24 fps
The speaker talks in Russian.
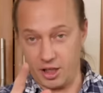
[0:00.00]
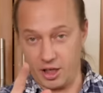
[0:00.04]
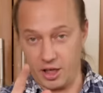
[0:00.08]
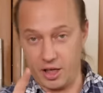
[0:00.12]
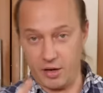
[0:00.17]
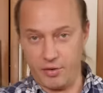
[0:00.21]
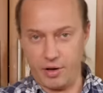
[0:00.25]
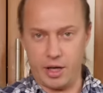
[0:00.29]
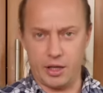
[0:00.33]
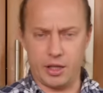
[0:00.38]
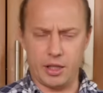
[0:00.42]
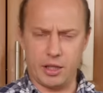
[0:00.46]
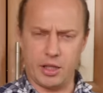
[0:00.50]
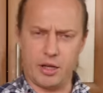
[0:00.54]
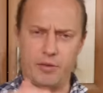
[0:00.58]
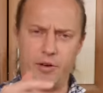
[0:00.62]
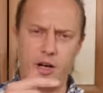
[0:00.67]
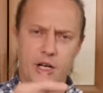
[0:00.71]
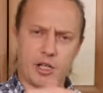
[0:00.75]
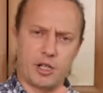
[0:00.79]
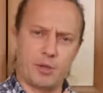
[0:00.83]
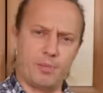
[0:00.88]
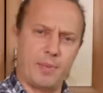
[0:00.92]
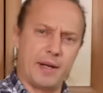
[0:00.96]
так говорят, это
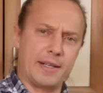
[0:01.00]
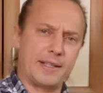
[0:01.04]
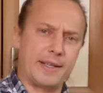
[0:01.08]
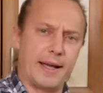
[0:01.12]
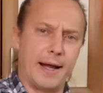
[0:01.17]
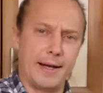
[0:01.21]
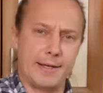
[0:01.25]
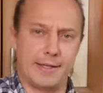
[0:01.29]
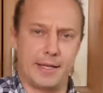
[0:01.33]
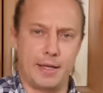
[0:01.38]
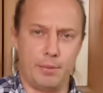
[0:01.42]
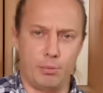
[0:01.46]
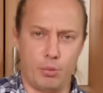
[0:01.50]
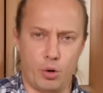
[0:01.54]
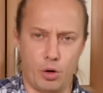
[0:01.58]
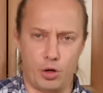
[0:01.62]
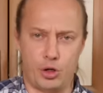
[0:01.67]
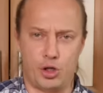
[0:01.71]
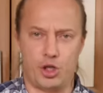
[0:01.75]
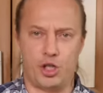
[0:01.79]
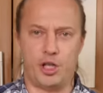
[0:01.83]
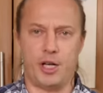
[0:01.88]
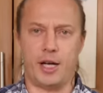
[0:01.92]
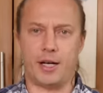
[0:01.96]
ваш москальский
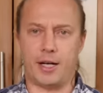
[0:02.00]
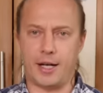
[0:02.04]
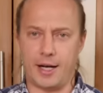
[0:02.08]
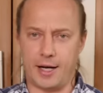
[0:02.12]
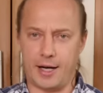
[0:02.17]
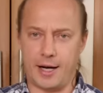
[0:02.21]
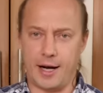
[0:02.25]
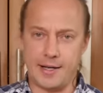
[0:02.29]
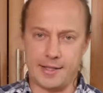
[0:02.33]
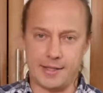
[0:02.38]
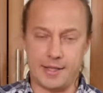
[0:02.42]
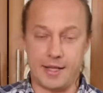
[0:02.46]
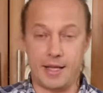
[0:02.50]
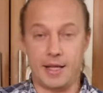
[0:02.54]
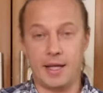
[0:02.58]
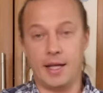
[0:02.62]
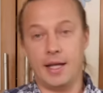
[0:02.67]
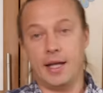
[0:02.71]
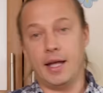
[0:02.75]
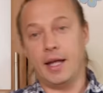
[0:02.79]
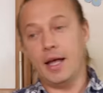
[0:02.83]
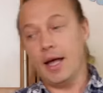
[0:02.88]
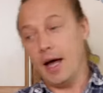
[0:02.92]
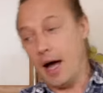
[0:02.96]
борщ ярко-красный.
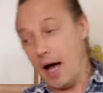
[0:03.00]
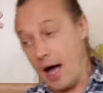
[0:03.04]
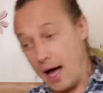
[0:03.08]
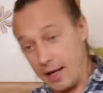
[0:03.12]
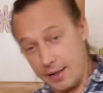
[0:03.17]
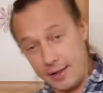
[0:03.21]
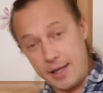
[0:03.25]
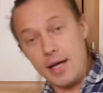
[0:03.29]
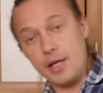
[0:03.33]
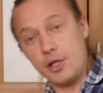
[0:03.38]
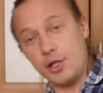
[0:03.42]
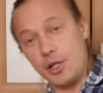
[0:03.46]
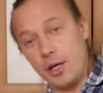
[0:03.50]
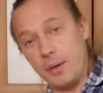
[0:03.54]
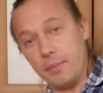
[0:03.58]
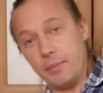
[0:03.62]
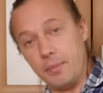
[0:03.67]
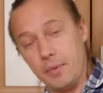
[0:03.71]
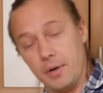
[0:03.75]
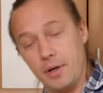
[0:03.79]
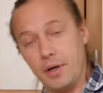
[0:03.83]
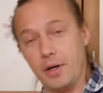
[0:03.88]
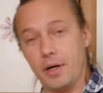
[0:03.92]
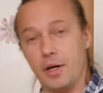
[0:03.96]
А наш
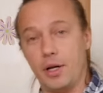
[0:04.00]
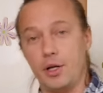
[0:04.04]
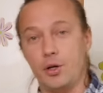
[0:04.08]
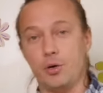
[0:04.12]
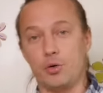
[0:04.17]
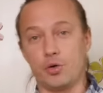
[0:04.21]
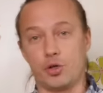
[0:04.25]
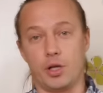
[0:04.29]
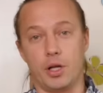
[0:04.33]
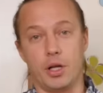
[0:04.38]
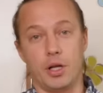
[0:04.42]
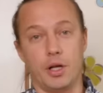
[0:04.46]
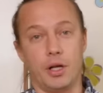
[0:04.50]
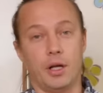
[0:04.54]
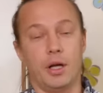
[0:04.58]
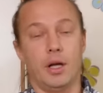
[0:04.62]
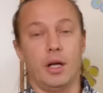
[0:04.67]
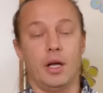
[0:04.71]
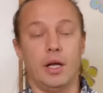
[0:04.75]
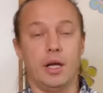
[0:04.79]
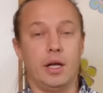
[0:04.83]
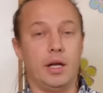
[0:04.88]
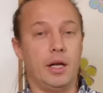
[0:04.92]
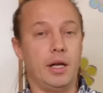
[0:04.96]
там э, южный,
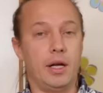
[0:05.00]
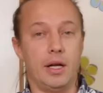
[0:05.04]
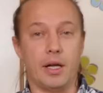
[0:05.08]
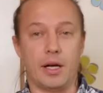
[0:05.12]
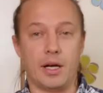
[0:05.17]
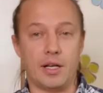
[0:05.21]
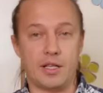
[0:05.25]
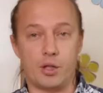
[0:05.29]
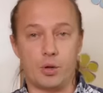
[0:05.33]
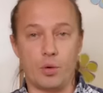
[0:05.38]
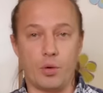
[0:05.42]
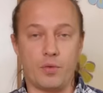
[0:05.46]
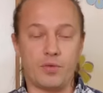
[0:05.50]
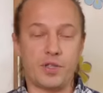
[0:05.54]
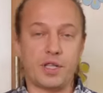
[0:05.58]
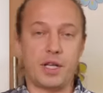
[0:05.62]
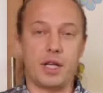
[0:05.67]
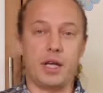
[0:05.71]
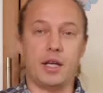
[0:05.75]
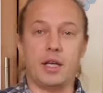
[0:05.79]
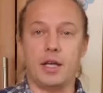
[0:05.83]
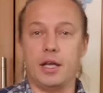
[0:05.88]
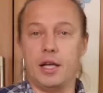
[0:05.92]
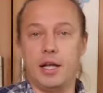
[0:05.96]
или
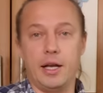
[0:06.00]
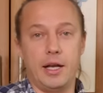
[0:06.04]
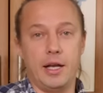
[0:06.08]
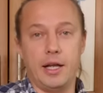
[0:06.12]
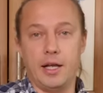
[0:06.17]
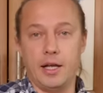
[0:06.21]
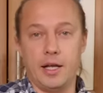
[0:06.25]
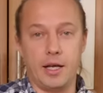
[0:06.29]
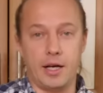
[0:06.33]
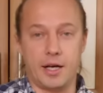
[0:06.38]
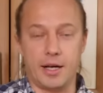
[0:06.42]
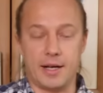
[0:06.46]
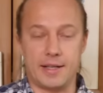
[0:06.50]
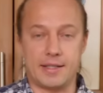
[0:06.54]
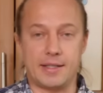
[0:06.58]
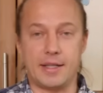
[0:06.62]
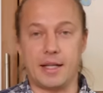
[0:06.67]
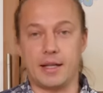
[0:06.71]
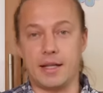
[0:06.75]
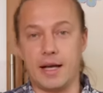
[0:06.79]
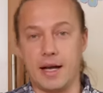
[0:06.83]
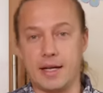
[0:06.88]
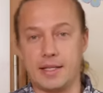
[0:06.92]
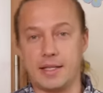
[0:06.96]
ростовский, или
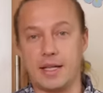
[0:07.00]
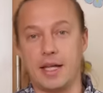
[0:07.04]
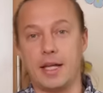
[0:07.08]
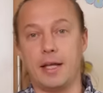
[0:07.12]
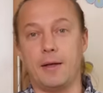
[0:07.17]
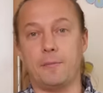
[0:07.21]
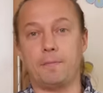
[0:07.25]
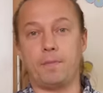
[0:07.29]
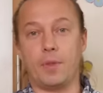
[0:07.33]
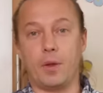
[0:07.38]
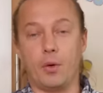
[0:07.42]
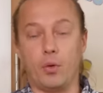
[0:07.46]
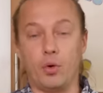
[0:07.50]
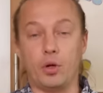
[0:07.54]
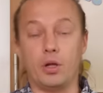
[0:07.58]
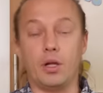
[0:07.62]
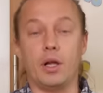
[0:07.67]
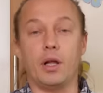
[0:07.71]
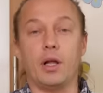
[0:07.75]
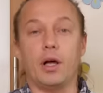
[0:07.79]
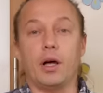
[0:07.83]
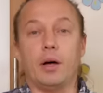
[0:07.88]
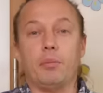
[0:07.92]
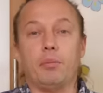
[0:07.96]
краснодарский,
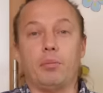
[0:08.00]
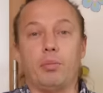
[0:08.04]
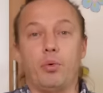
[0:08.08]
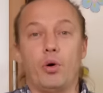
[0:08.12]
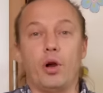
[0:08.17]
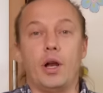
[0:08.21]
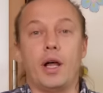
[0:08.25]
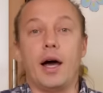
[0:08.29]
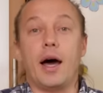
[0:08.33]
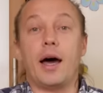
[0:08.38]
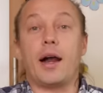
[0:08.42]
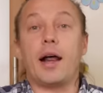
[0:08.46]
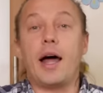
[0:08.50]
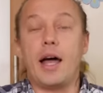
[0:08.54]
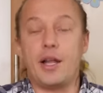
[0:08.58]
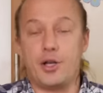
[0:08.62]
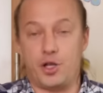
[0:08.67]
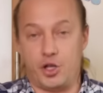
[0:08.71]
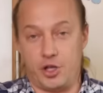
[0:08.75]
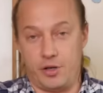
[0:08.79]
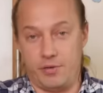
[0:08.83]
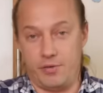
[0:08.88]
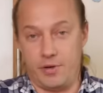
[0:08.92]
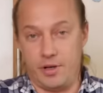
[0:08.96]
он более
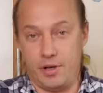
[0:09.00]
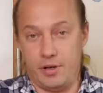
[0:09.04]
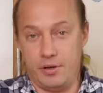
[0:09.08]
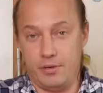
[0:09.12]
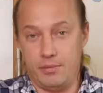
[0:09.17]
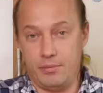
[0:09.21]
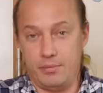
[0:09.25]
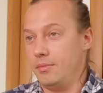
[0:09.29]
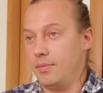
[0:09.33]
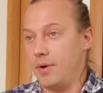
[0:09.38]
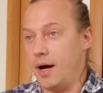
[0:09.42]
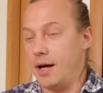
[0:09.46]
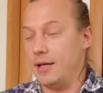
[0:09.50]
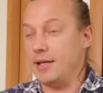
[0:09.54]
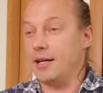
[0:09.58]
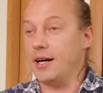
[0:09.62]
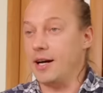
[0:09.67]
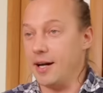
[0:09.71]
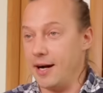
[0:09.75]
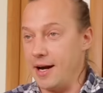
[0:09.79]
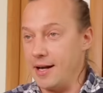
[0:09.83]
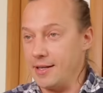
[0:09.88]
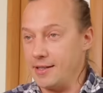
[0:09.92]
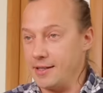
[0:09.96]
оранжевый, а не
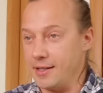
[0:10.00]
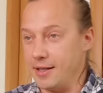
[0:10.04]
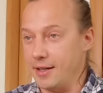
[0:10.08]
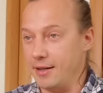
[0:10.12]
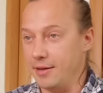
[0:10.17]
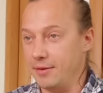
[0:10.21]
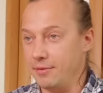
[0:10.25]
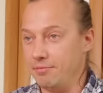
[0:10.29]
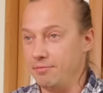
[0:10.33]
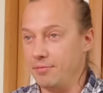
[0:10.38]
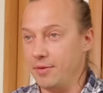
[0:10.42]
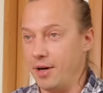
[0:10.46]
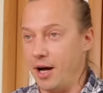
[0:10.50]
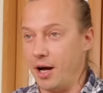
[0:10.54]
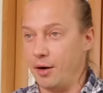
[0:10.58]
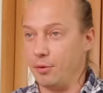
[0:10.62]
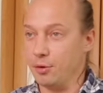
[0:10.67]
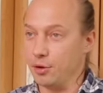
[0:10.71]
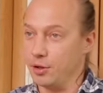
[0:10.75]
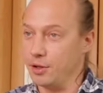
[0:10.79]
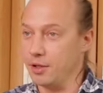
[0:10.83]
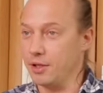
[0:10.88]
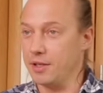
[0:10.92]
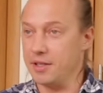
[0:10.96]
красный как
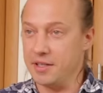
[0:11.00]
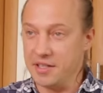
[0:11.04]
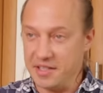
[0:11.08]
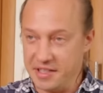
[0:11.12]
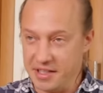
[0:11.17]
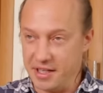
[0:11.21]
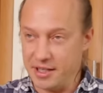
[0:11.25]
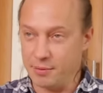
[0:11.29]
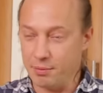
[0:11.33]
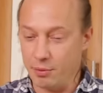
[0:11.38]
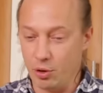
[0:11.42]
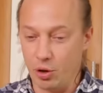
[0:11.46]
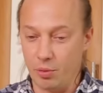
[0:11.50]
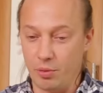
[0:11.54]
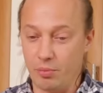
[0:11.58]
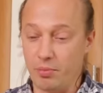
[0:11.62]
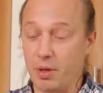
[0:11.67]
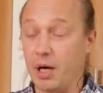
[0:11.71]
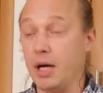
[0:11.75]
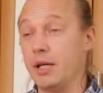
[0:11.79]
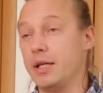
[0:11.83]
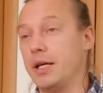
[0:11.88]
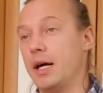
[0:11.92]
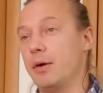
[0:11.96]
вот э, здесь мы любим.
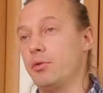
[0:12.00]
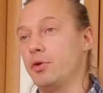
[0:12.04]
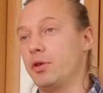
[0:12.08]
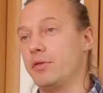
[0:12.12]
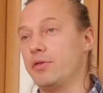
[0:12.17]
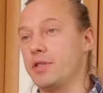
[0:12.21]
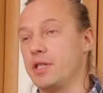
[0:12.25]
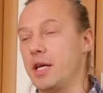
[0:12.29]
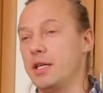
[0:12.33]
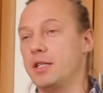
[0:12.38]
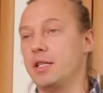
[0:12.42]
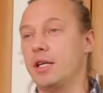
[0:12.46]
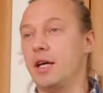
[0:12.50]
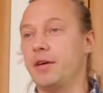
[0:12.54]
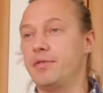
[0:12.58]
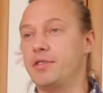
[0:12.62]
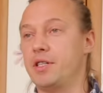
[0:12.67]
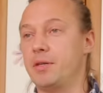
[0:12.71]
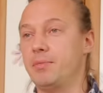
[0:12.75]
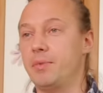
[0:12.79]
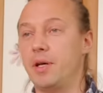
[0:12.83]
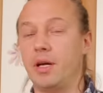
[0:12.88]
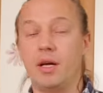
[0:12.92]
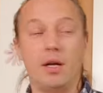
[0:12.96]
Хотя вот вы знаете, я в
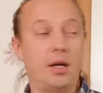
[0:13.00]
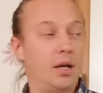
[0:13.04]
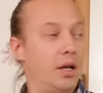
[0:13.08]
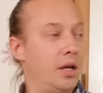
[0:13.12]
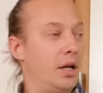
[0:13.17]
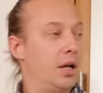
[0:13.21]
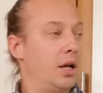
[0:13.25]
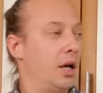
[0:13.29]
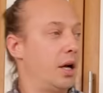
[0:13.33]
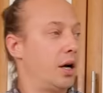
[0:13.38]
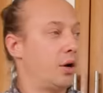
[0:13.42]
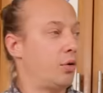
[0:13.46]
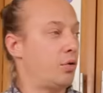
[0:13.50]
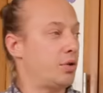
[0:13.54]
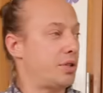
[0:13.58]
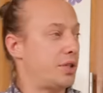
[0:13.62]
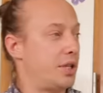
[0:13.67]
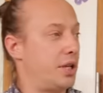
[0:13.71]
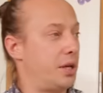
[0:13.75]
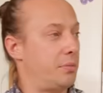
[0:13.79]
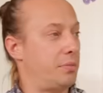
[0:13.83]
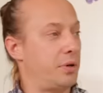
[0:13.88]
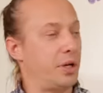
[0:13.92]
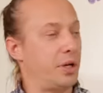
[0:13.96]
Сибири рос, и я